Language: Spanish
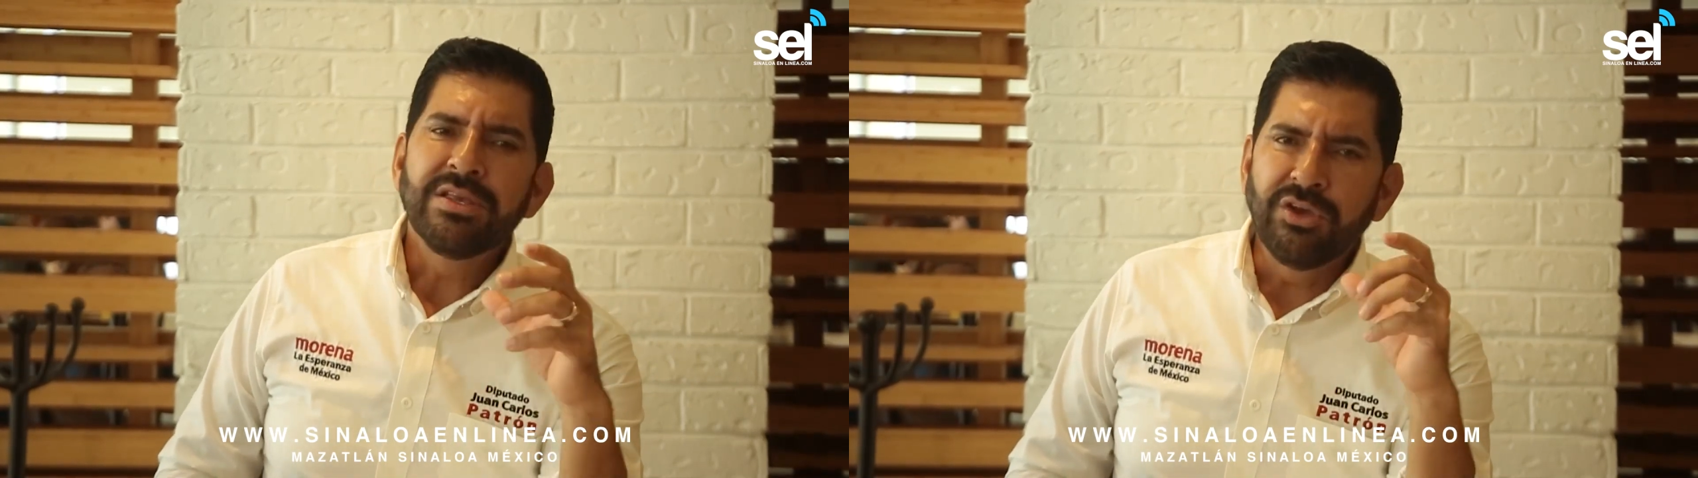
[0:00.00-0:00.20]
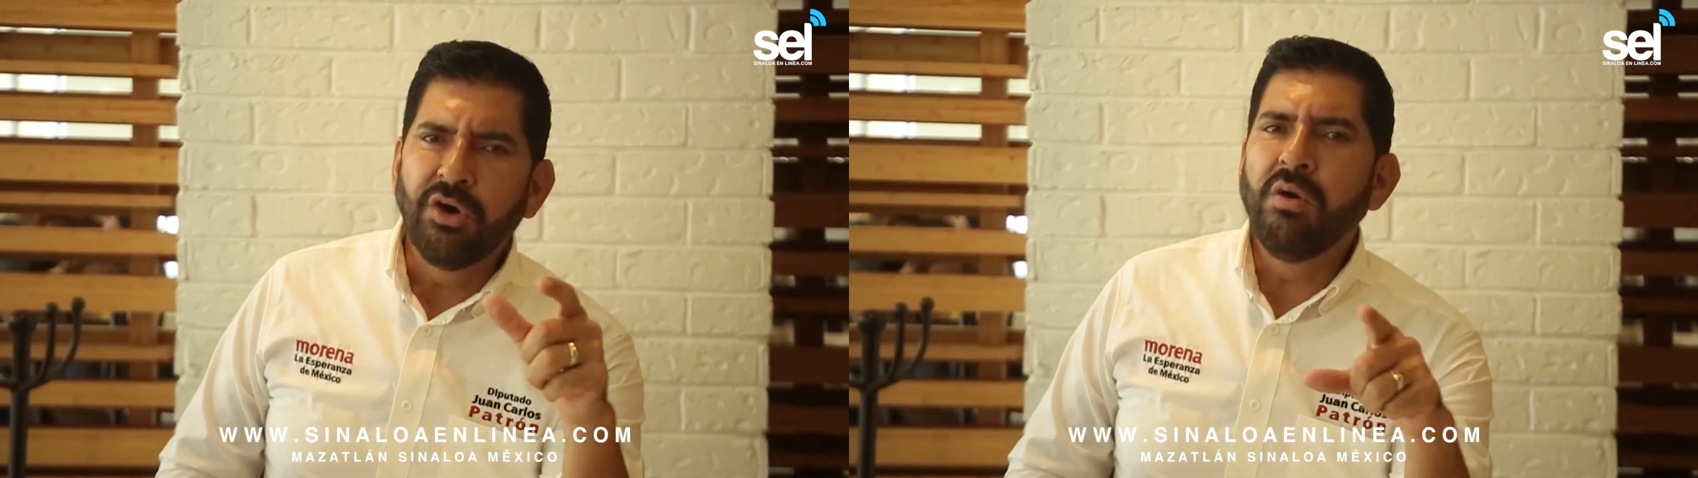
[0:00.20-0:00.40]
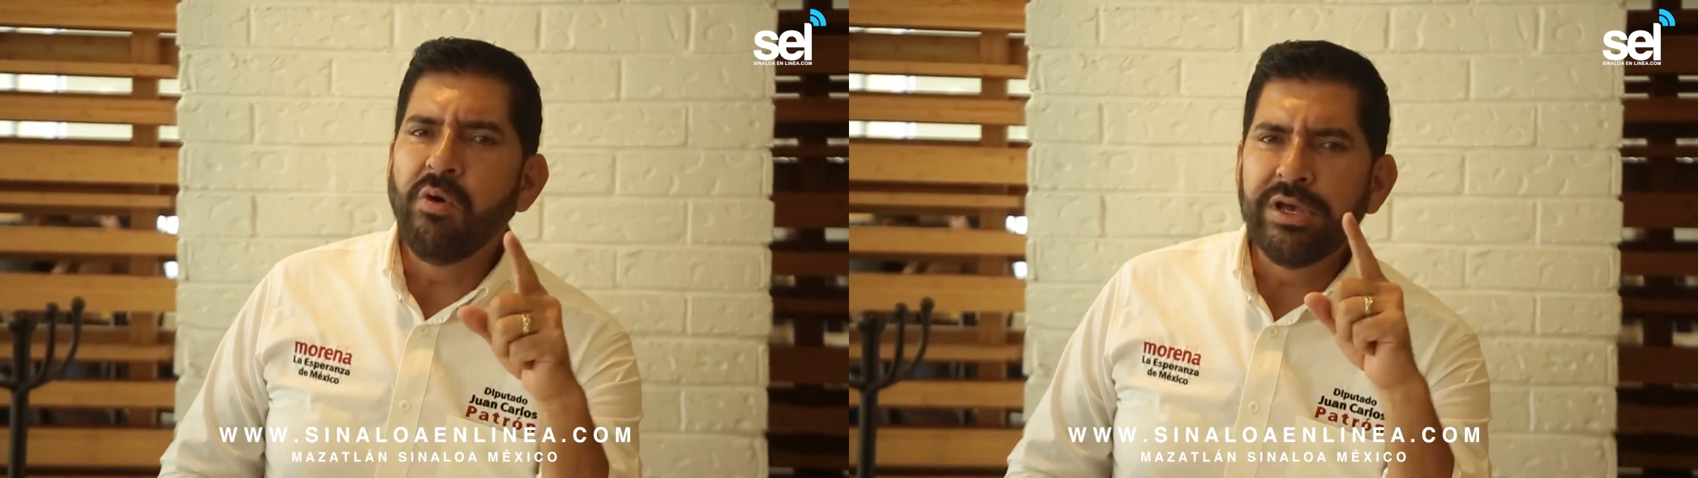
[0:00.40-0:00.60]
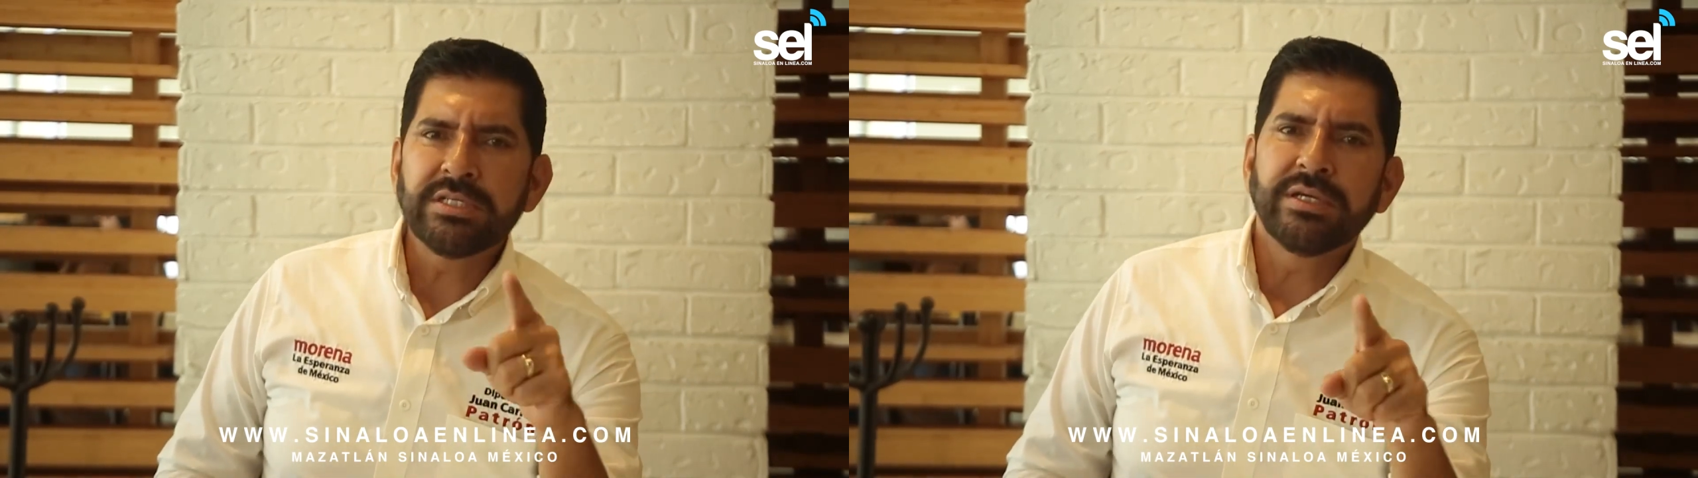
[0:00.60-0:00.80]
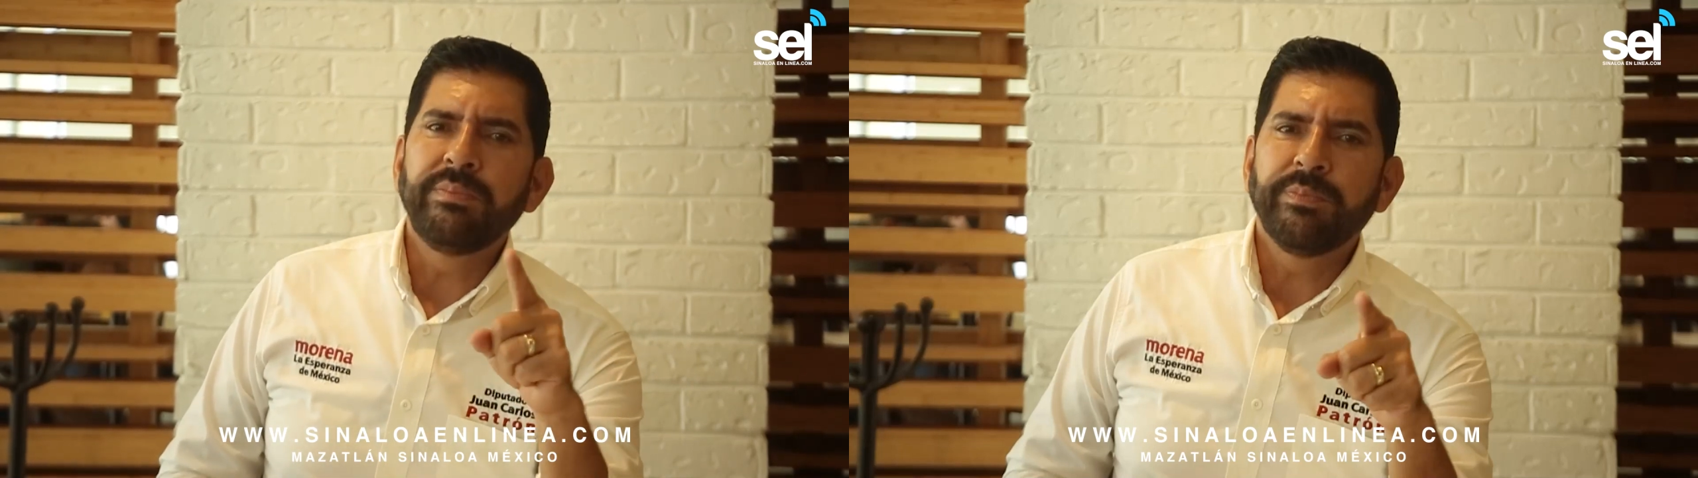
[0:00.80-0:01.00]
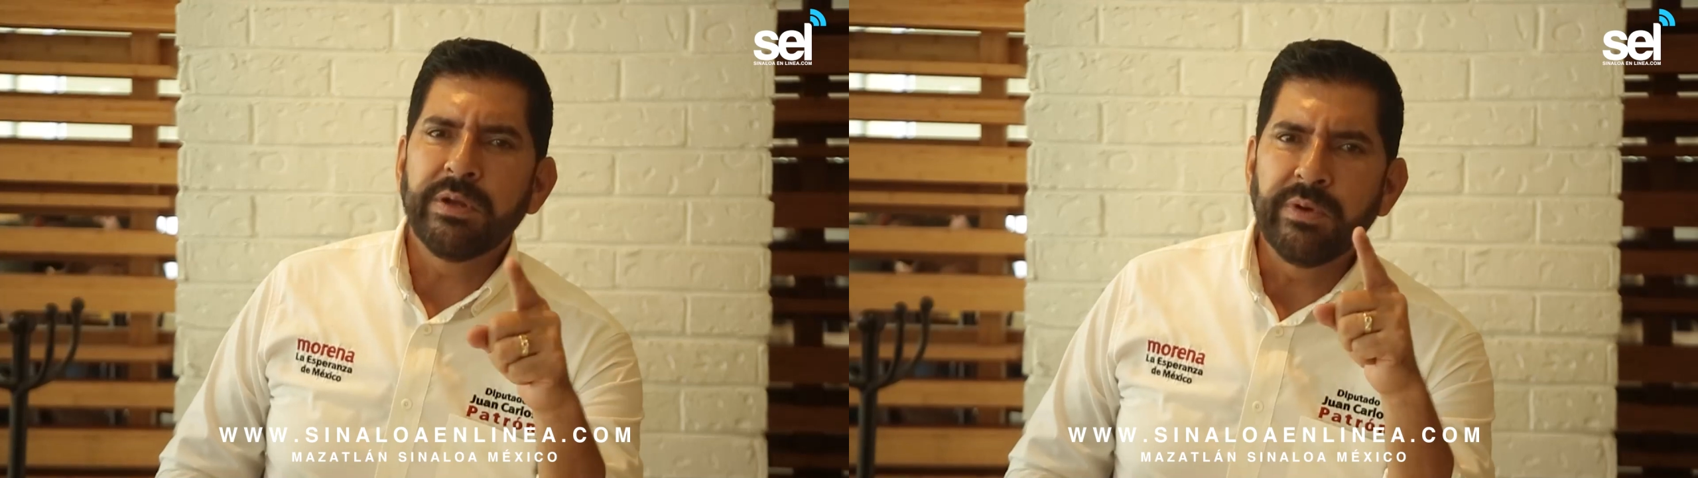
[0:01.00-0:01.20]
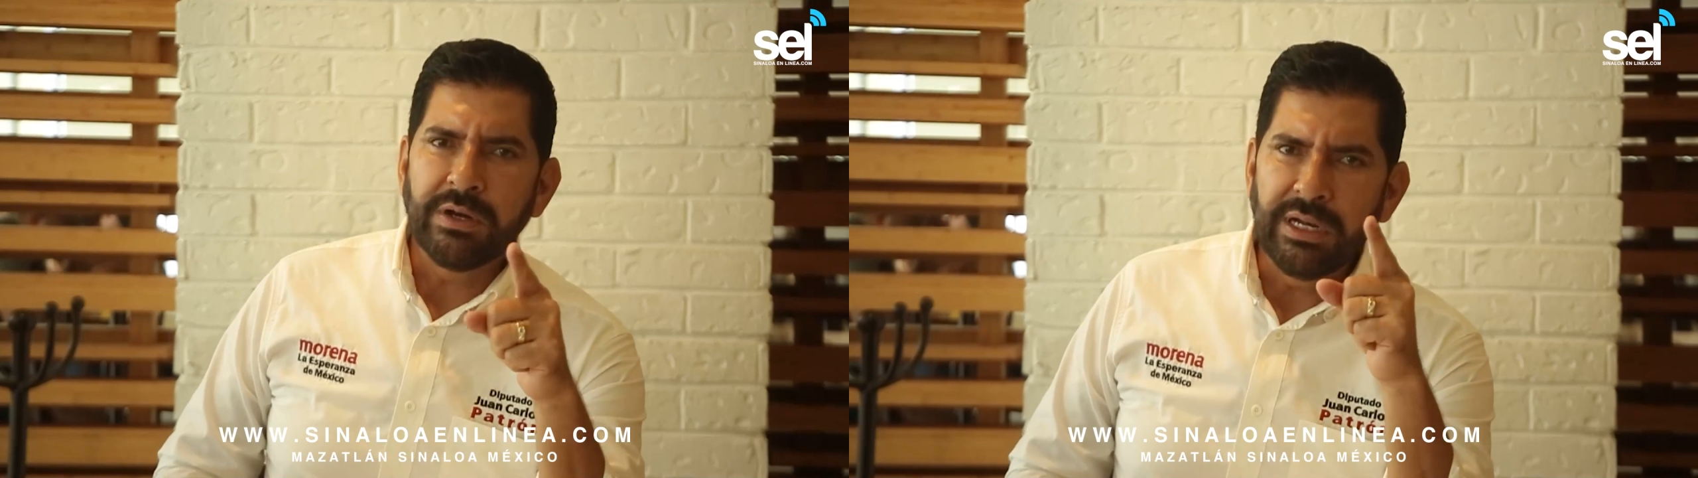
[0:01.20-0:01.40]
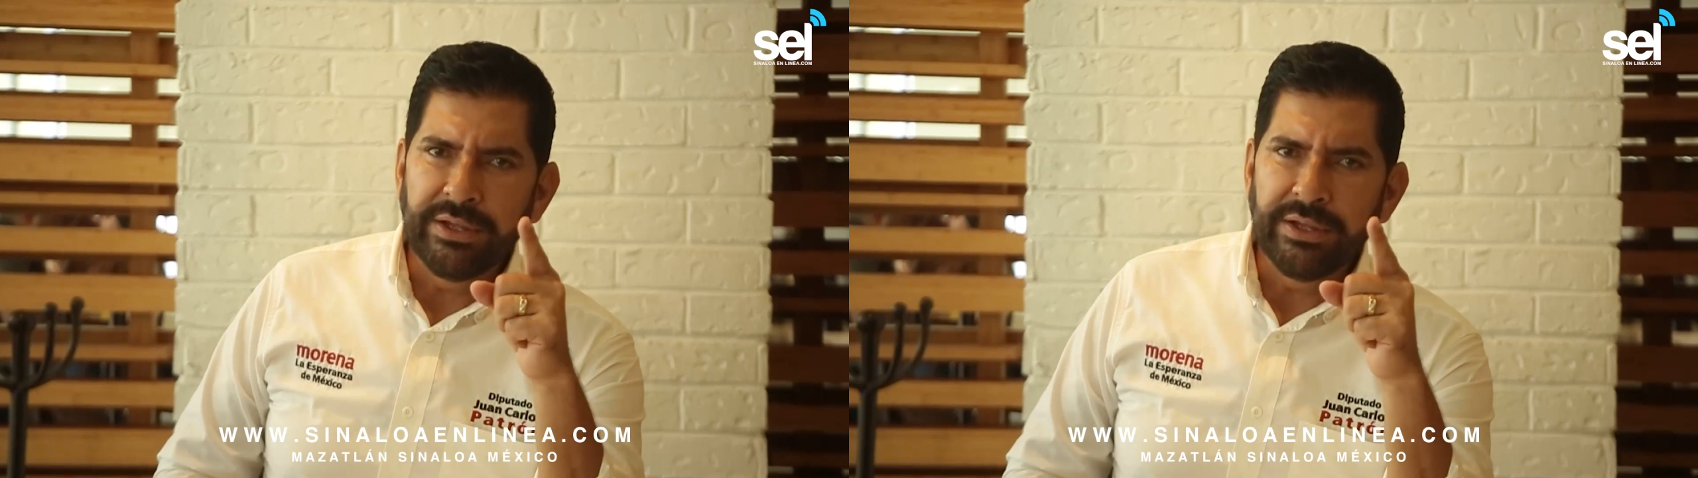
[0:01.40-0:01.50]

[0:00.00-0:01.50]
Yo voy a ser el primero en